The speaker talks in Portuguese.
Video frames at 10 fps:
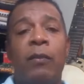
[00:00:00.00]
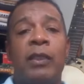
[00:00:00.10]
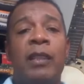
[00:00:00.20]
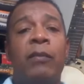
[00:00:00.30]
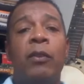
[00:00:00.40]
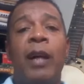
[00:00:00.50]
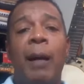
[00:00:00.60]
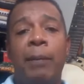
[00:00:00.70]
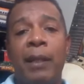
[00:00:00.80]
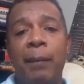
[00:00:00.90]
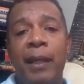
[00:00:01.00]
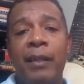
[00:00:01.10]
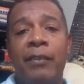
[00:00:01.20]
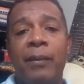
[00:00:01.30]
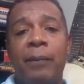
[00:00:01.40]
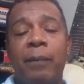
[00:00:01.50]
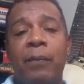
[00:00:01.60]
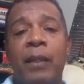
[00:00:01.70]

você evolui rapidamente,